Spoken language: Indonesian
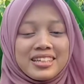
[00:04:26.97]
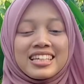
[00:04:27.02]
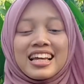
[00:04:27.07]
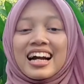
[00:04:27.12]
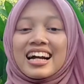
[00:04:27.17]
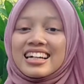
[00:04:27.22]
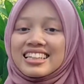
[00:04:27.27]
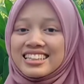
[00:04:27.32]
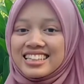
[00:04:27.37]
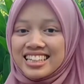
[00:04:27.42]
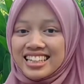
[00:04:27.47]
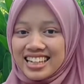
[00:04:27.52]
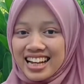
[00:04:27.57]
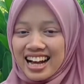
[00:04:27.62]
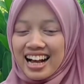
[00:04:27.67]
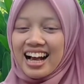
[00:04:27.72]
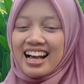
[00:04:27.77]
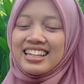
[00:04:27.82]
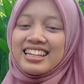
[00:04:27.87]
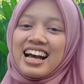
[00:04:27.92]
Yang
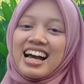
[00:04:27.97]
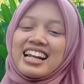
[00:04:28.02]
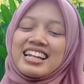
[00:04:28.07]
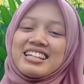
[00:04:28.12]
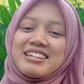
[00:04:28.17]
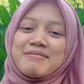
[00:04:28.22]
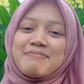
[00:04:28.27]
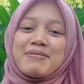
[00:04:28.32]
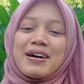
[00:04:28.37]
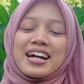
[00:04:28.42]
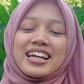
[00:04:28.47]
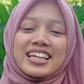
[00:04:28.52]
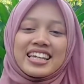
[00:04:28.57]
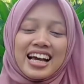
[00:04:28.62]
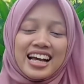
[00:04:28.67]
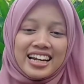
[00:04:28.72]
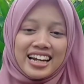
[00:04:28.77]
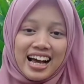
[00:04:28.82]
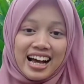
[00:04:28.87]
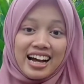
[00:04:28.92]
ketiga yakni
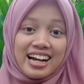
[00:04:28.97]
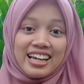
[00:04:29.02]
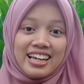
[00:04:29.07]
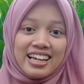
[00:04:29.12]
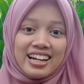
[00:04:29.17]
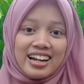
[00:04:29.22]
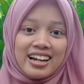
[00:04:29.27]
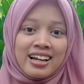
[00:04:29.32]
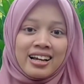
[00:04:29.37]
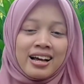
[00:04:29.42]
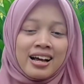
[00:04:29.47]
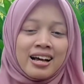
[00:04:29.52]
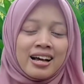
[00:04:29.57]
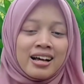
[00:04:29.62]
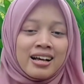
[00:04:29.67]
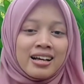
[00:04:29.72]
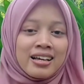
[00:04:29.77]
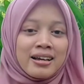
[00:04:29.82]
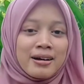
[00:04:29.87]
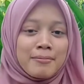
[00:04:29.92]
bagian akhir.
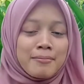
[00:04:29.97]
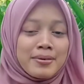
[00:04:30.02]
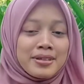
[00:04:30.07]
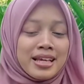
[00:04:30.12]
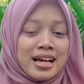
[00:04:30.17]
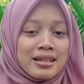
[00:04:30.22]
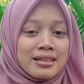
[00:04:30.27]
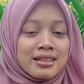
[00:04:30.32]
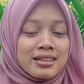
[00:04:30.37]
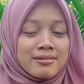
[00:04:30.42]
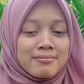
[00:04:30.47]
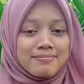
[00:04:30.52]
Minyak.